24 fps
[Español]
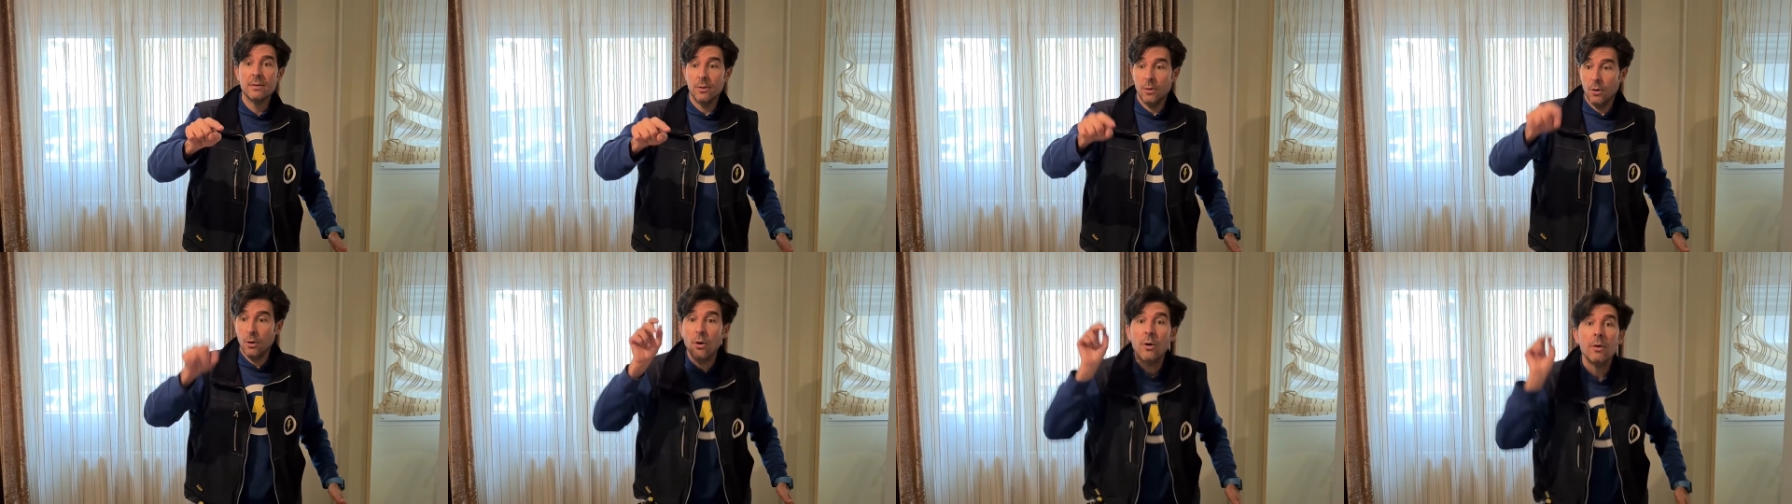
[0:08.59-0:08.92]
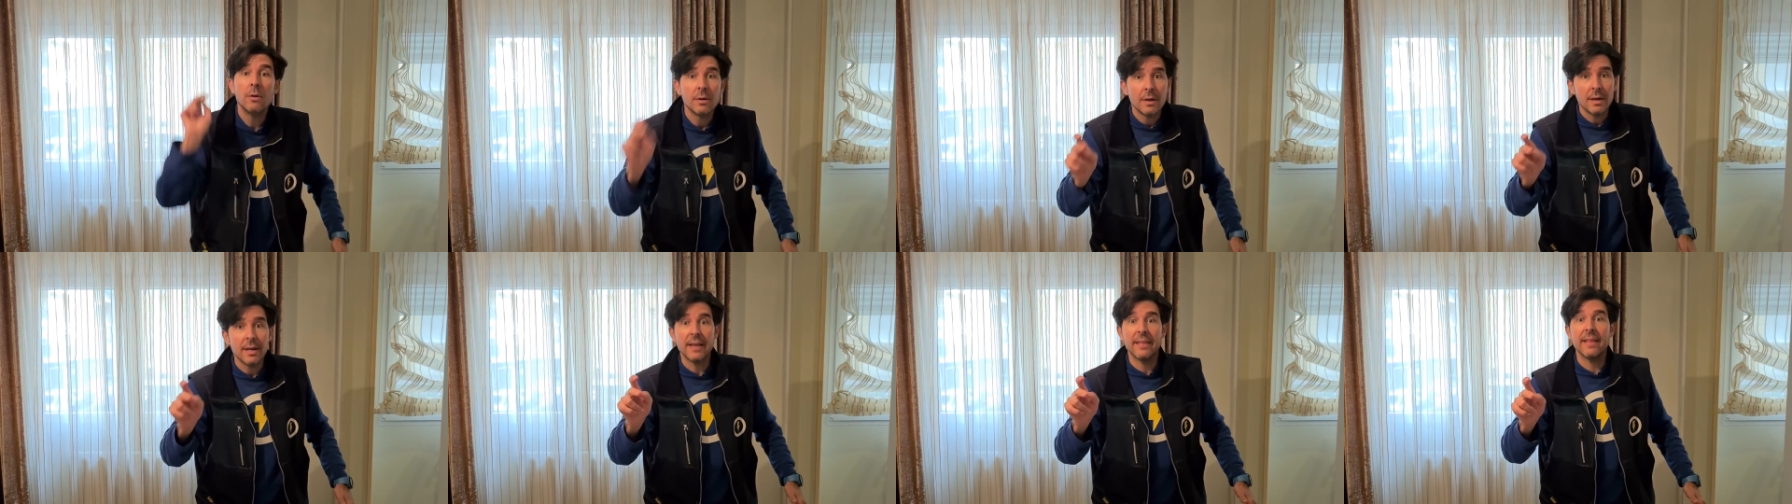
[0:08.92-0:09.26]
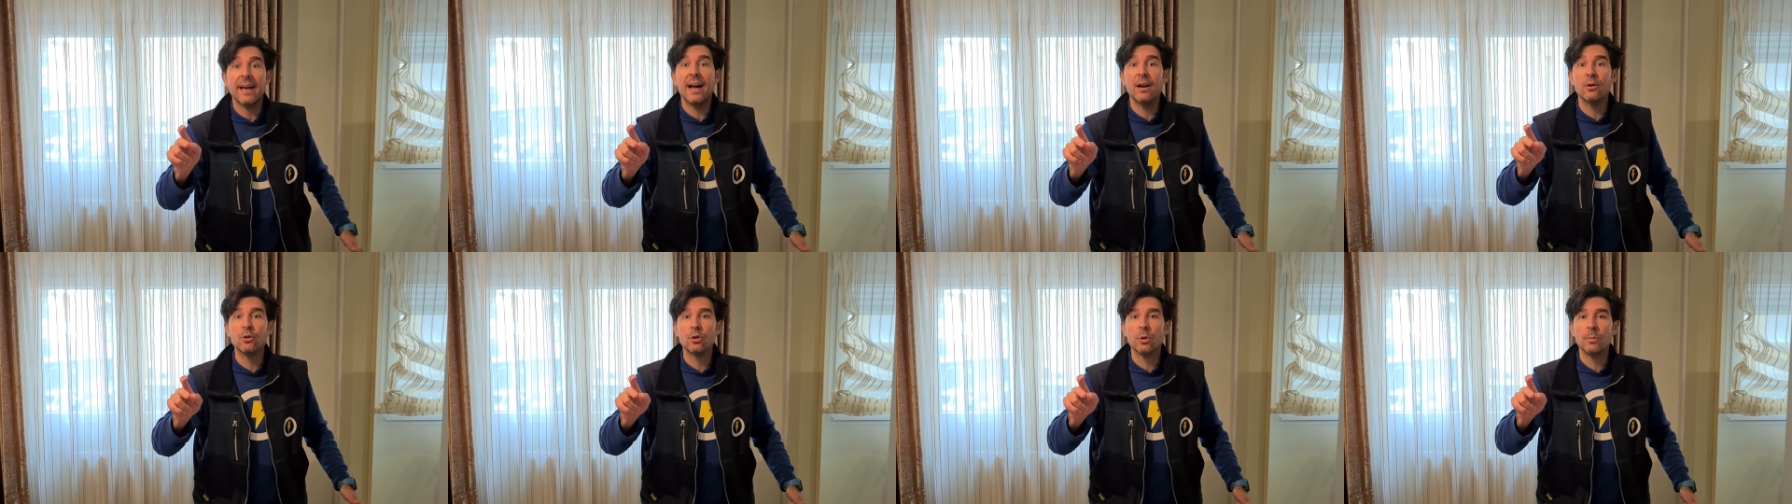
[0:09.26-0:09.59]
o le
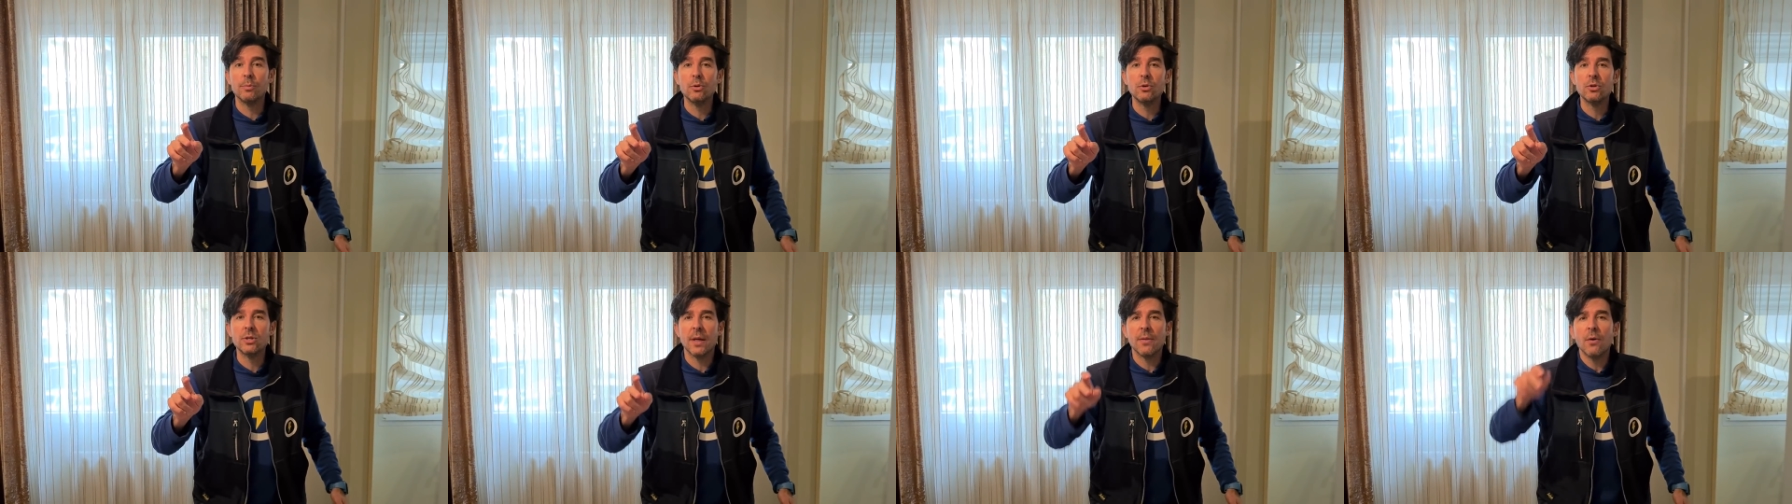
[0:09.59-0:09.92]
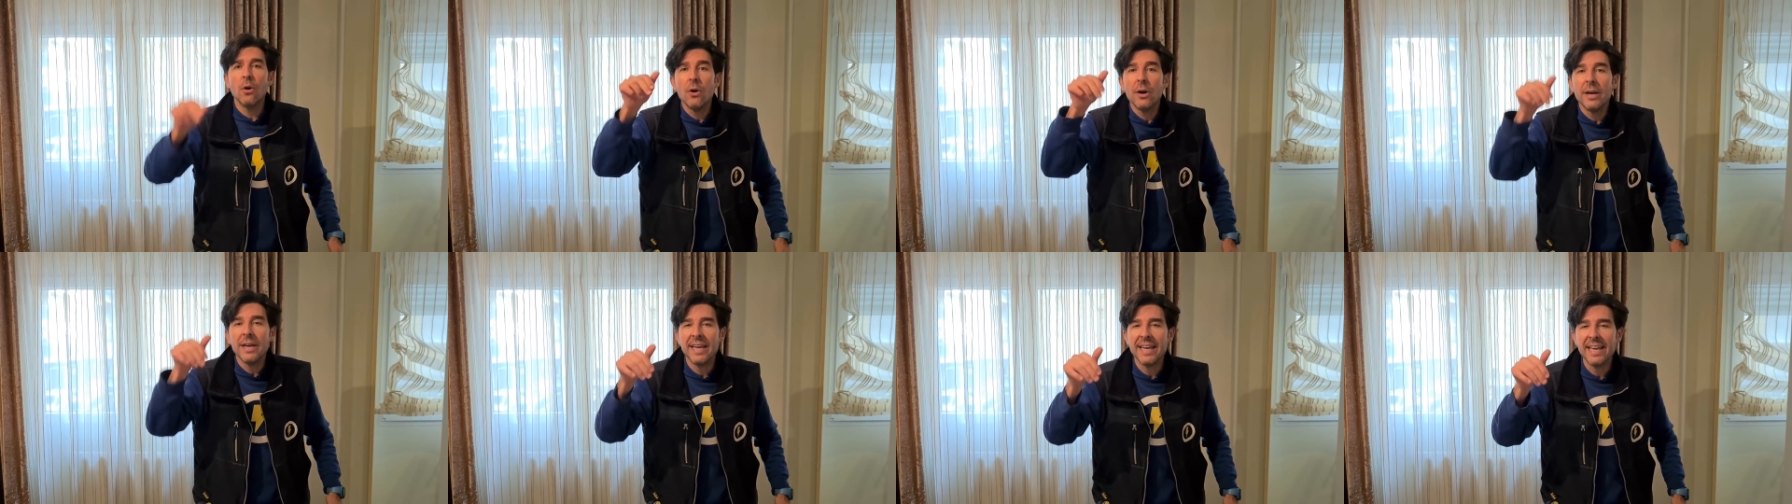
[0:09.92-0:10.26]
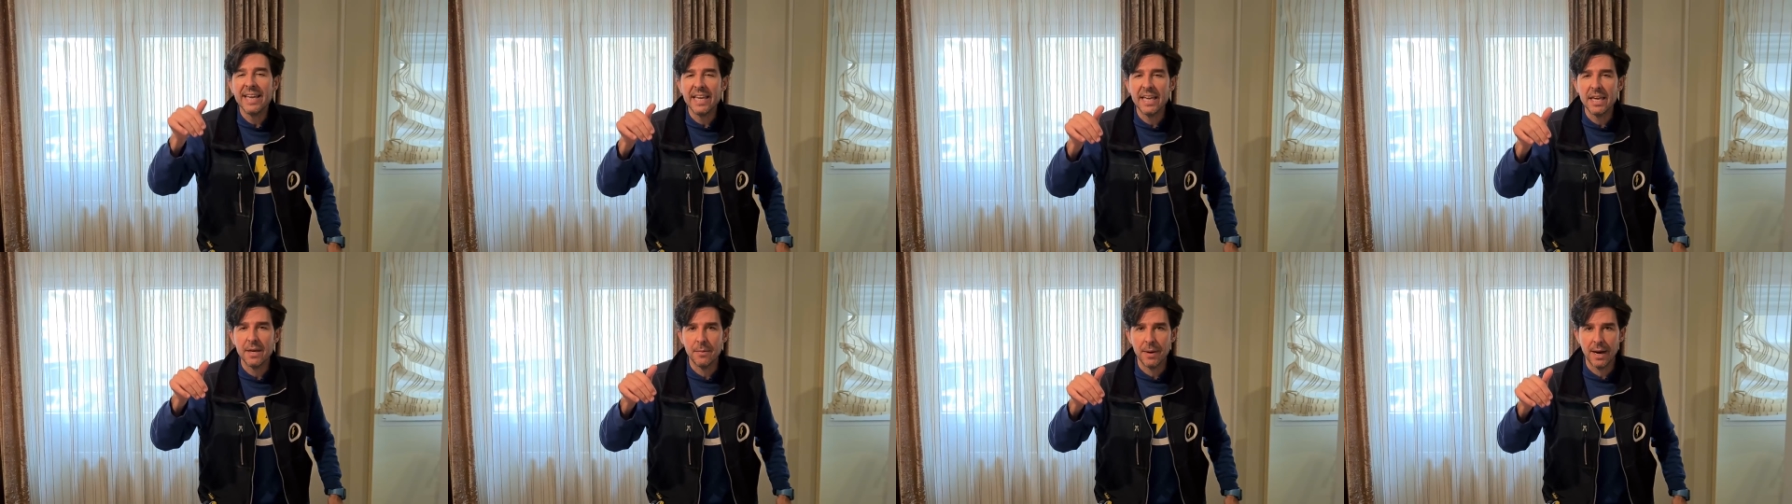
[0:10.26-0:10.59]
da al otro pulsador
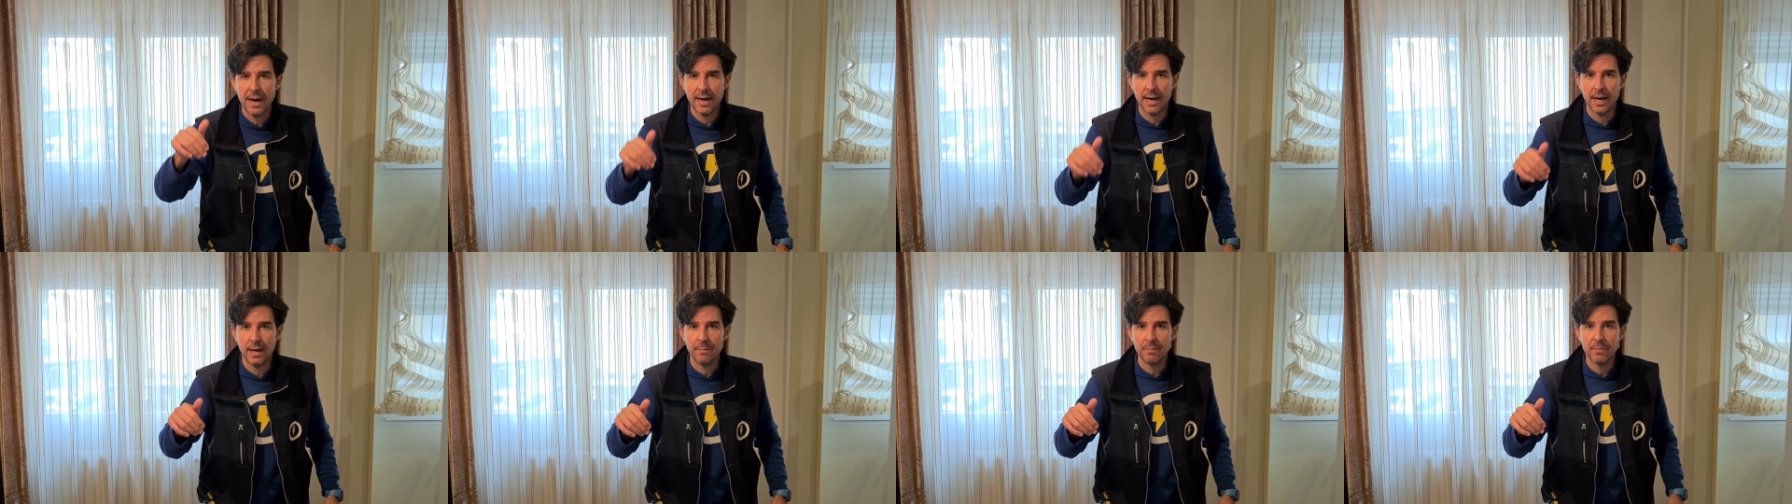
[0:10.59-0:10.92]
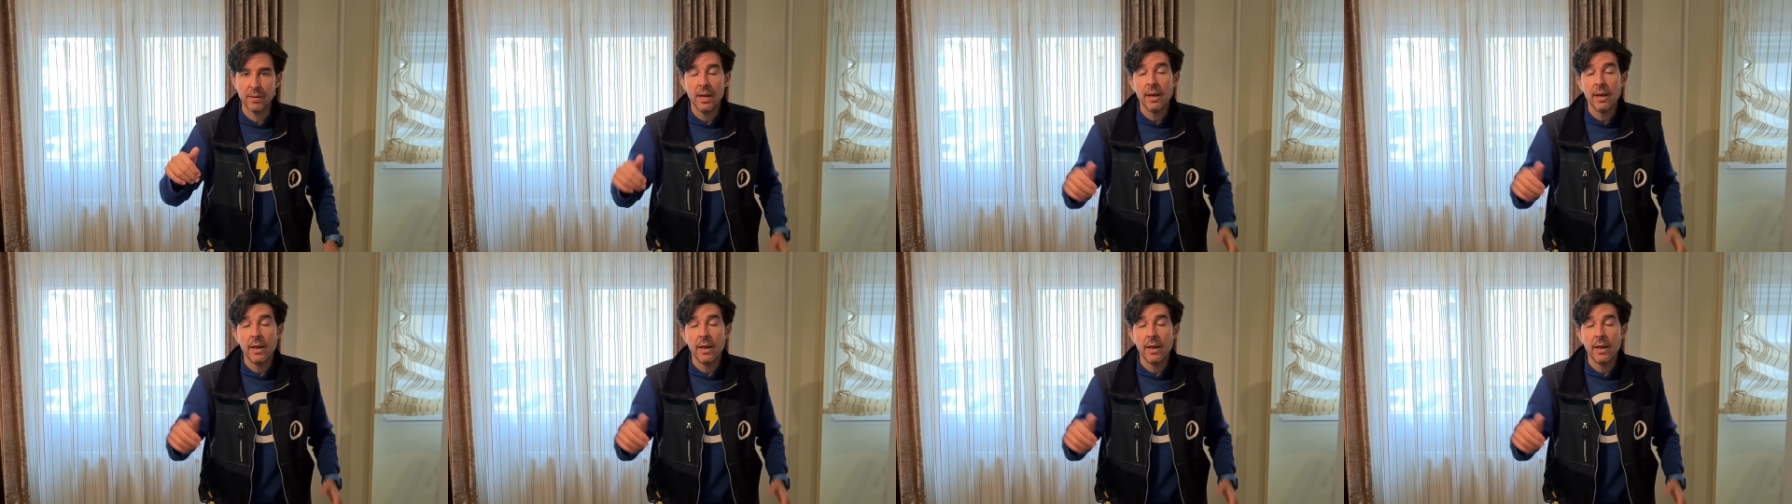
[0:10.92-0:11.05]
y baja.